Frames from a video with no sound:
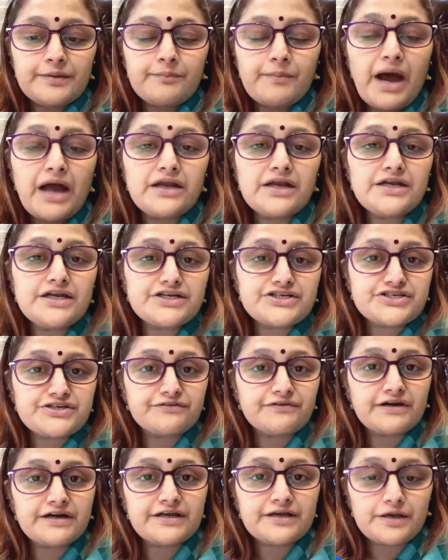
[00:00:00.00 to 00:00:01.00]
மான நஷ்ட
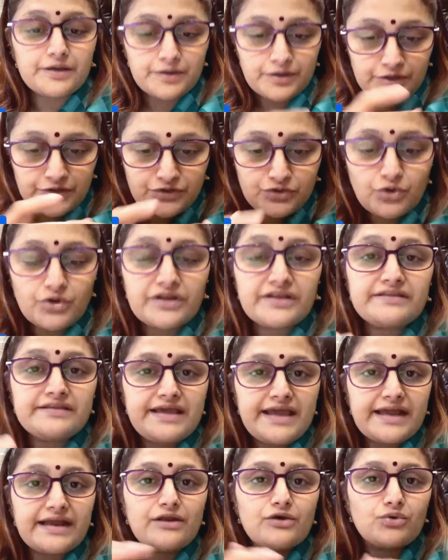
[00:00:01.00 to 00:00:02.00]
வழக்கு தொடர்ந்து
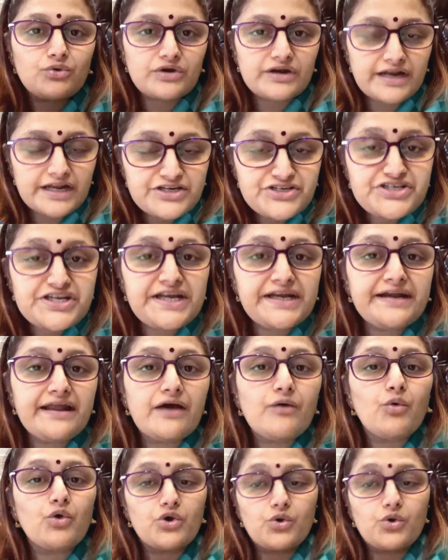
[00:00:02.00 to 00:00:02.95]
எங்களுக்கு ஒரு நஷ்ட ஈடா ஒரு